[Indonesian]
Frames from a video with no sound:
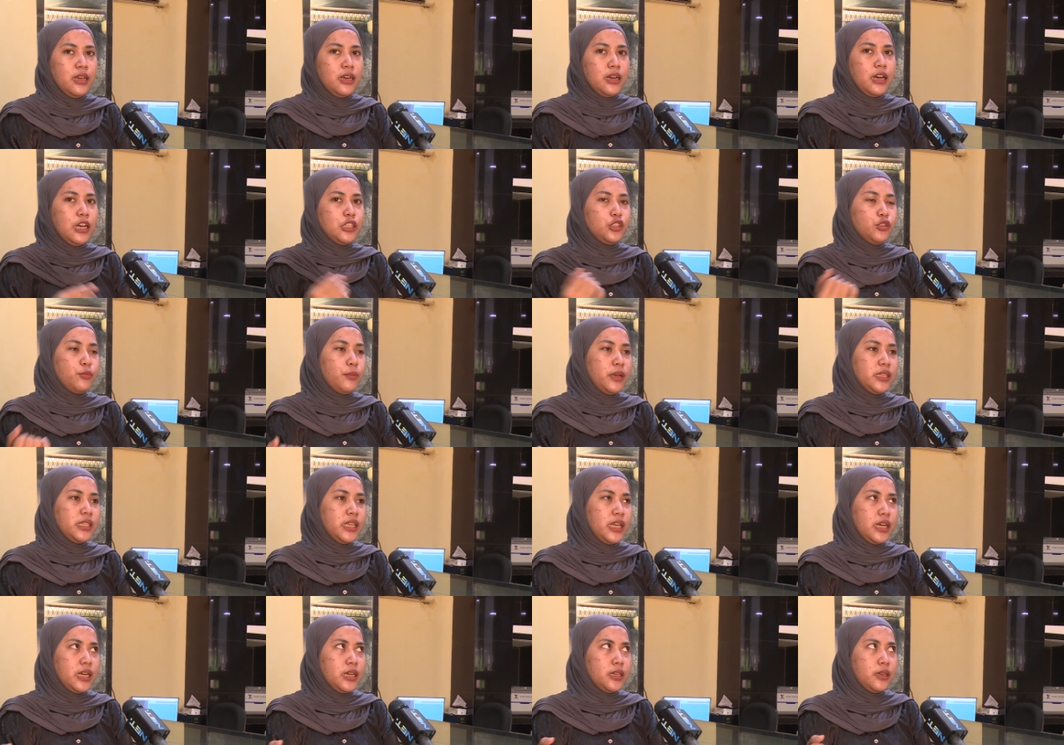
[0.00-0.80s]
Nggak cuma
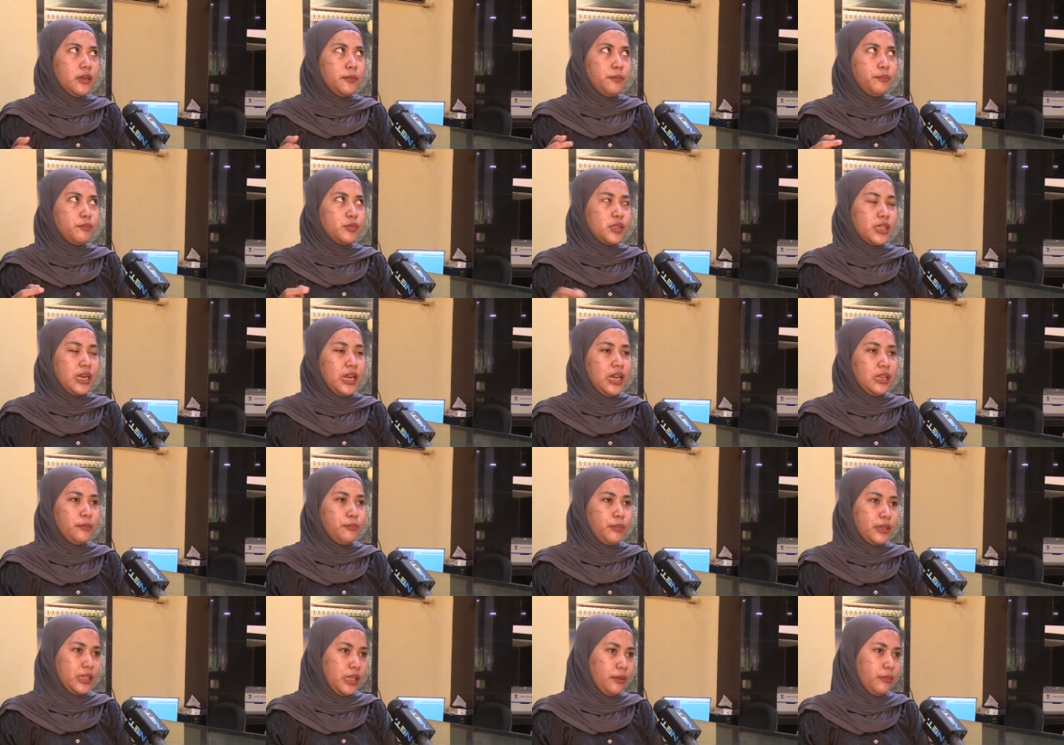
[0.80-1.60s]
yang
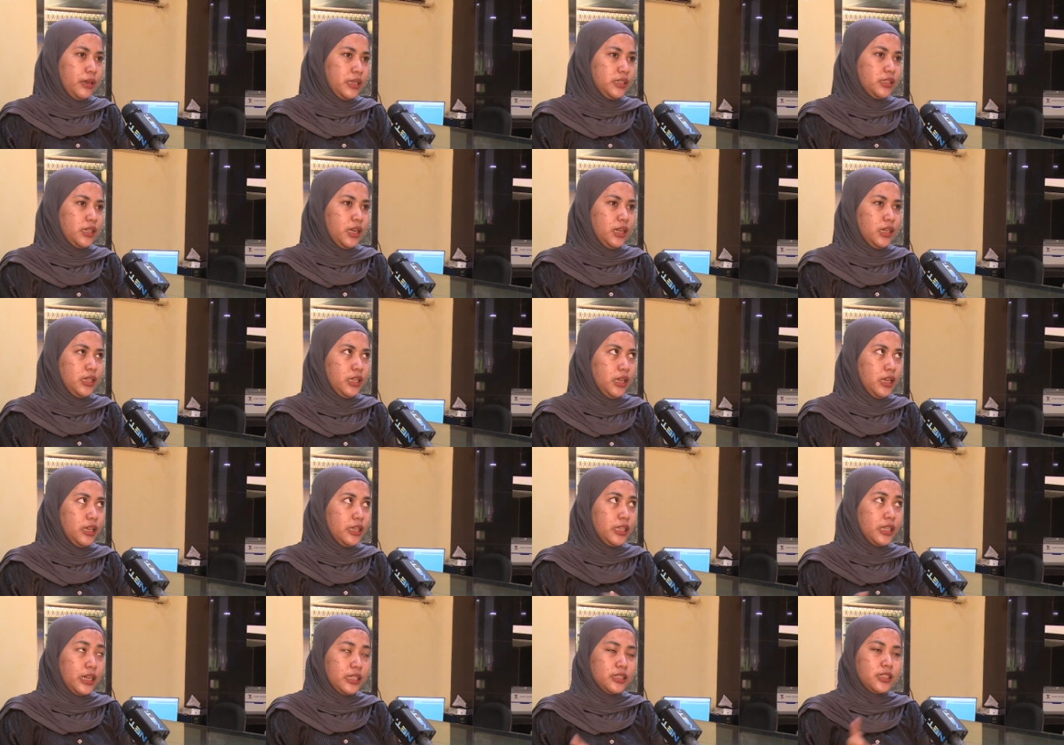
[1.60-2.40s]
serangan pertama Israel
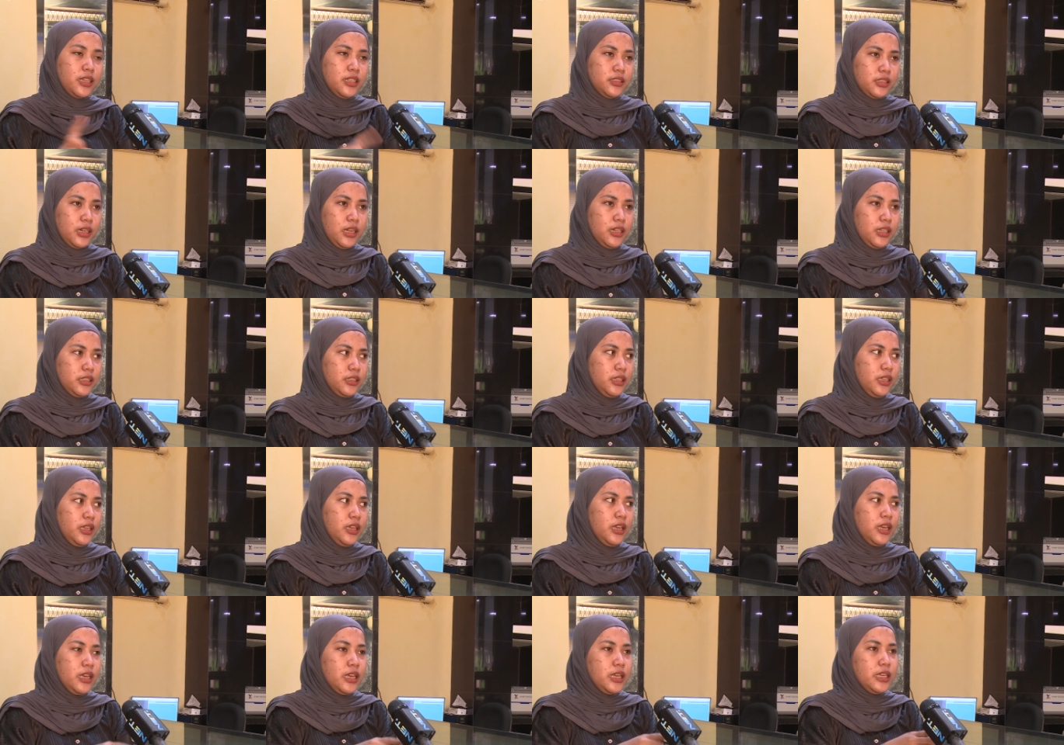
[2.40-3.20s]
eh, Iran ke Israel ini,